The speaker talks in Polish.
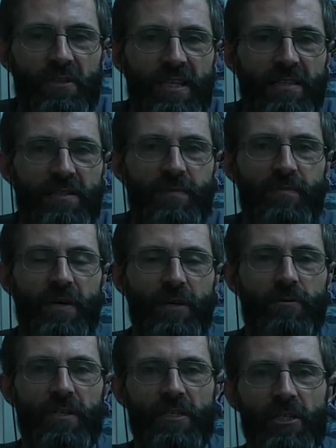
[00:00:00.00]
XIX
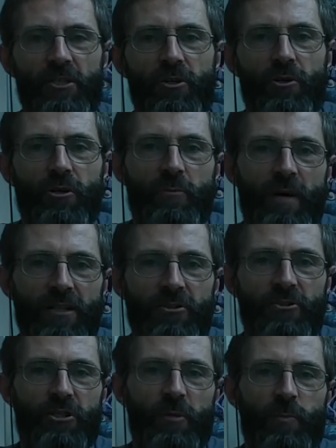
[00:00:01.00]
wieku zaczęto ich
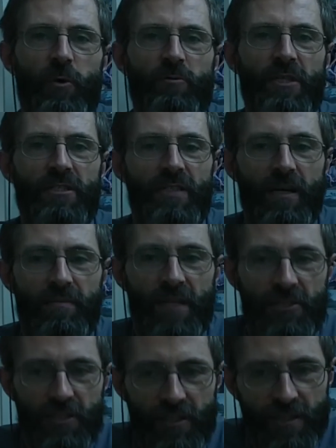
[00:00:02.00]
bardzo szybko
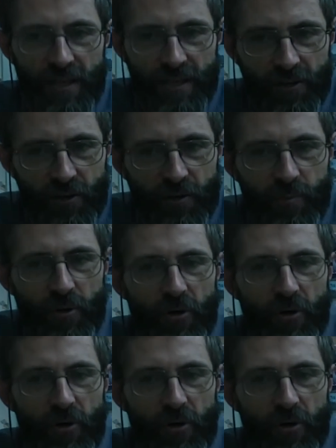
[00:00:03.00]
przedstawiać jako